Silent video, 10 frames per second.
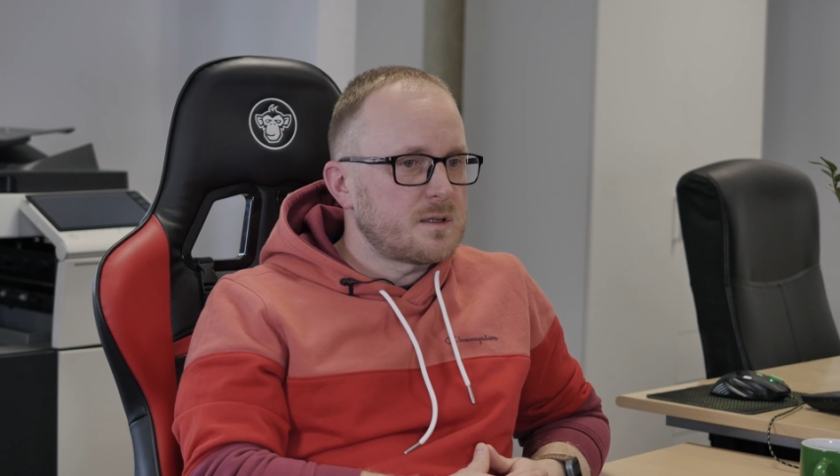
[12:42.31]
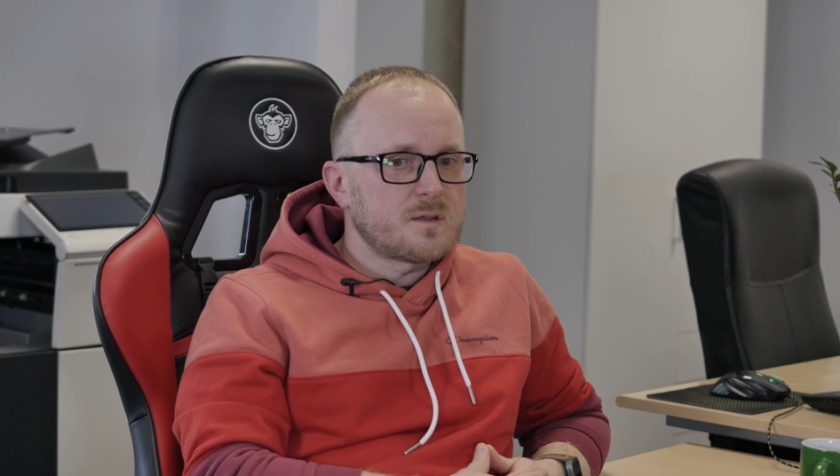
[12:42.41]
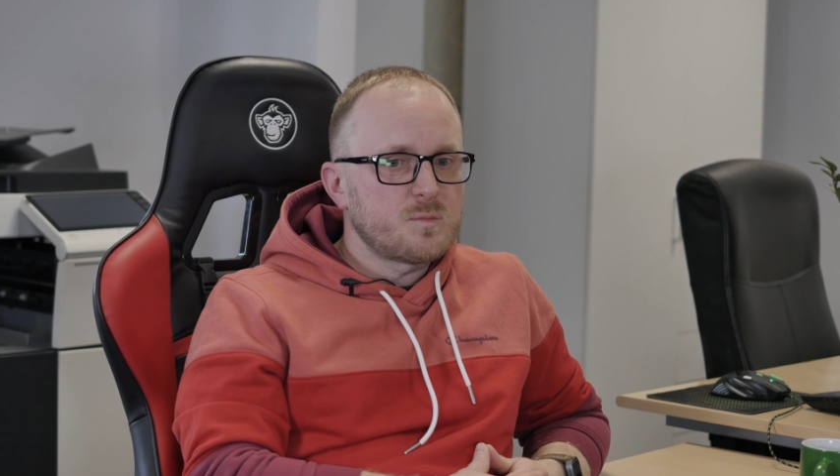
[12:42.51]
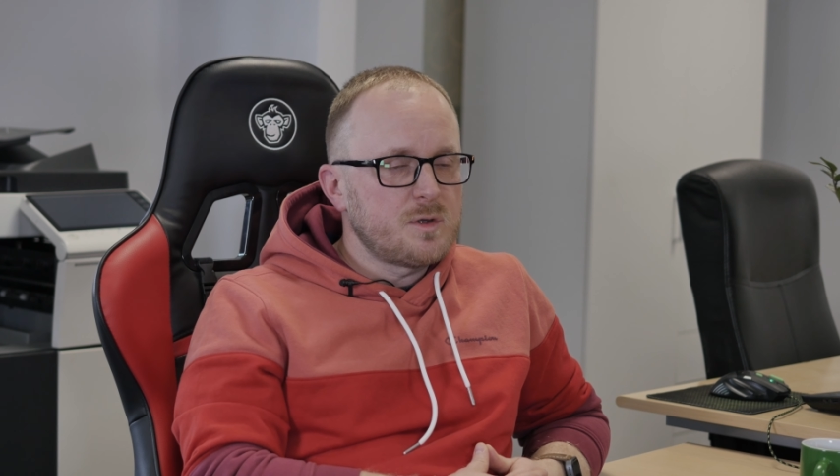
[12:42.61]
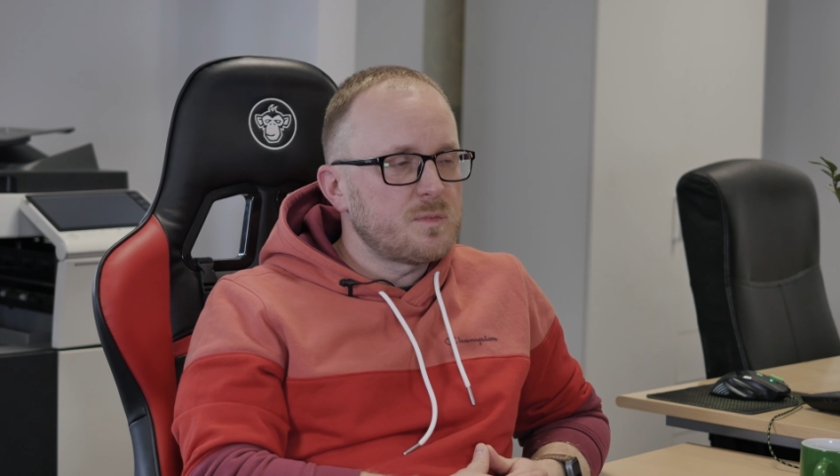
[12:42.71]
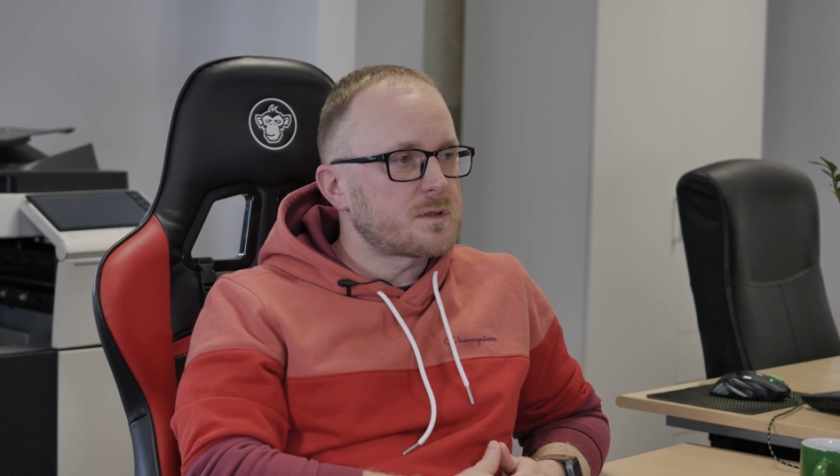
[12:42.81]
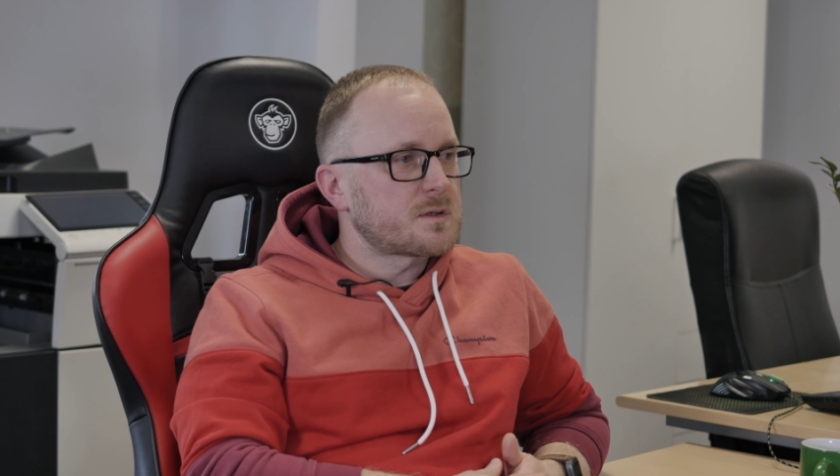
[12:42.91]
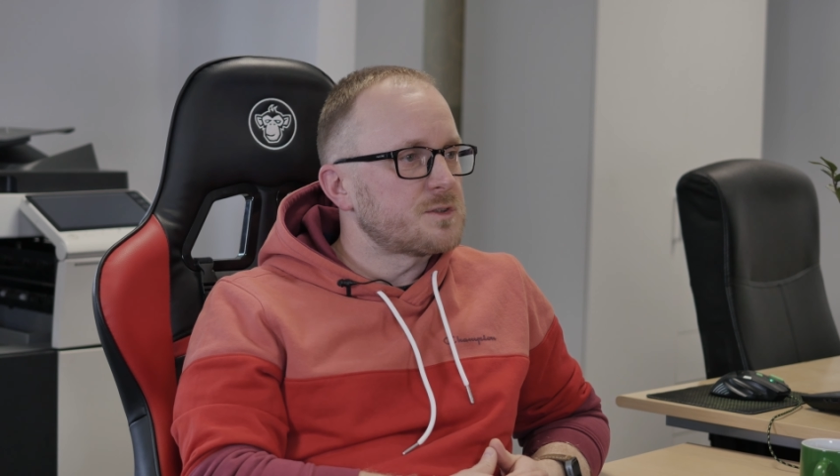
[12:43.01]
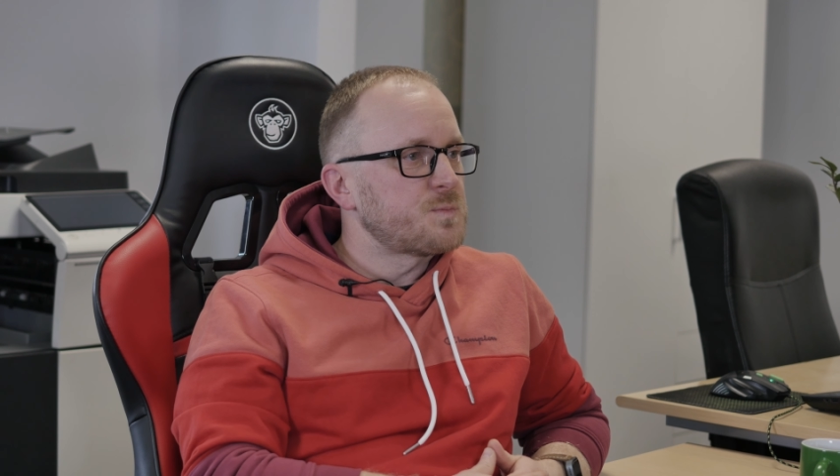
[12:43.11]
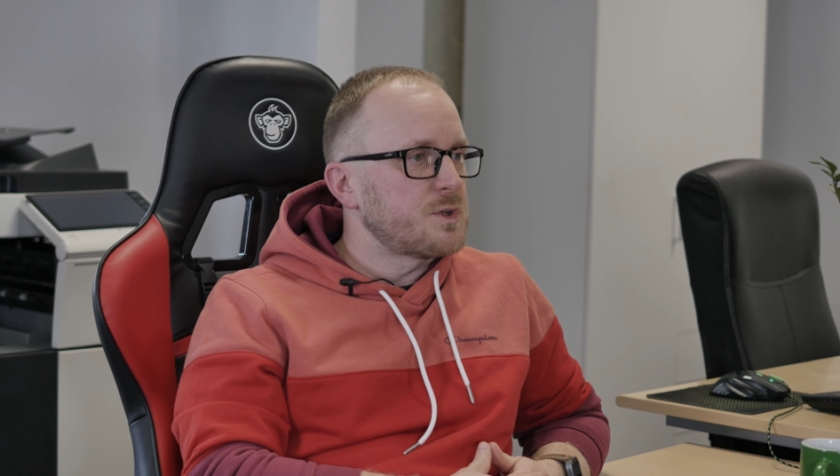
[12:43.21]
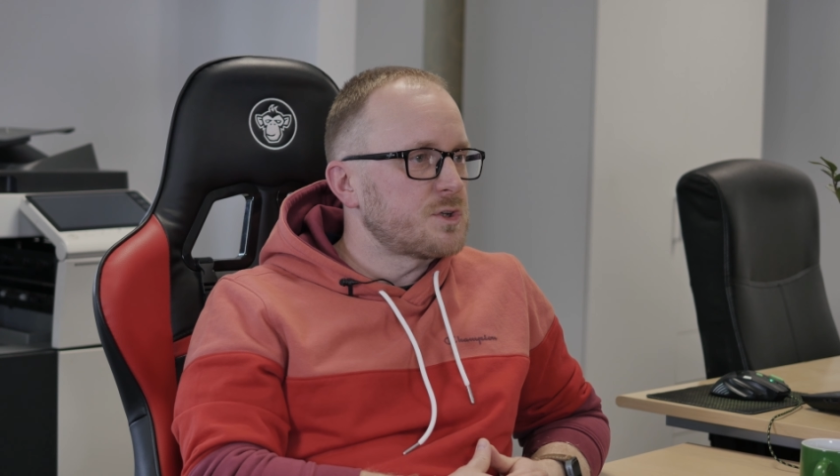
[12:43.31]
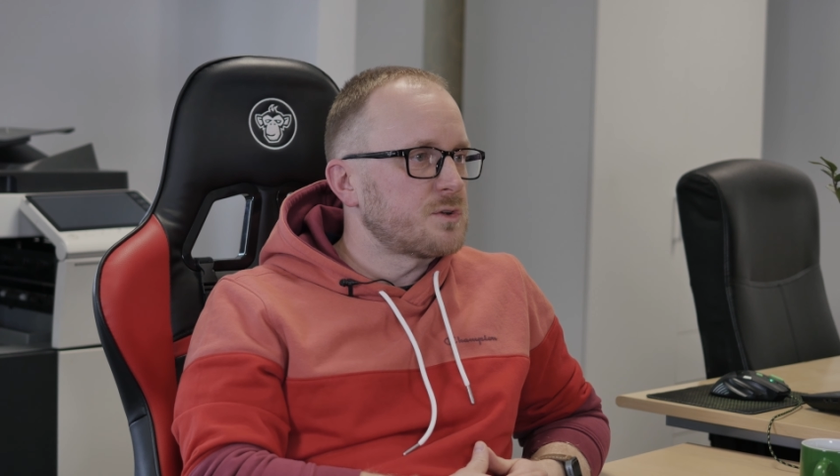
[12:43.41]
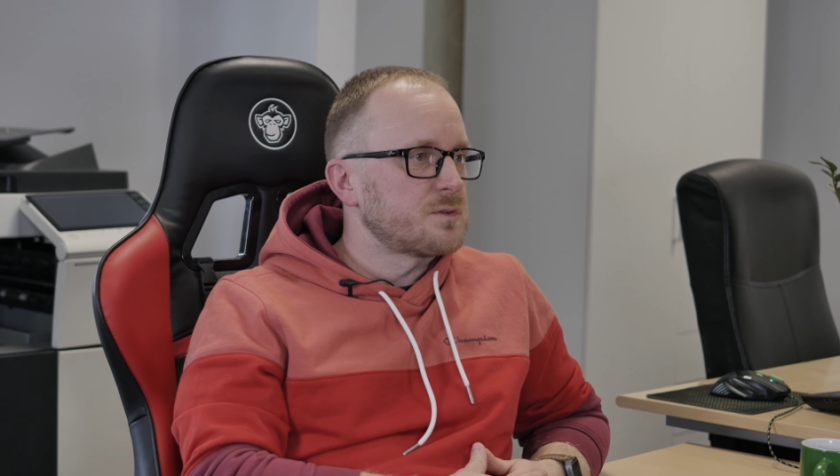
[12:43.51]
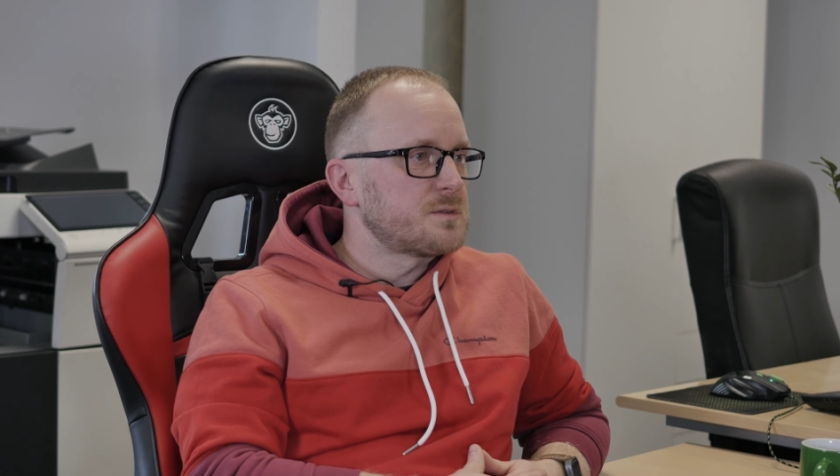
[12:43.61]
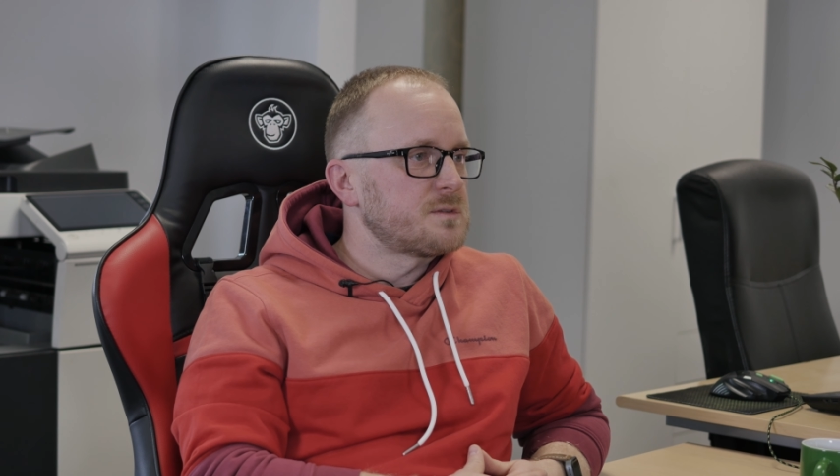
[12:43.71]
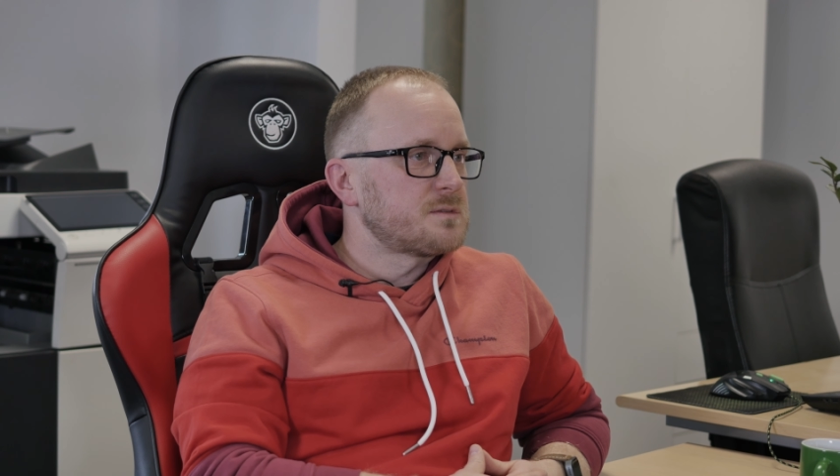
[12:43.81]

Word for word: 1 mm to jest 50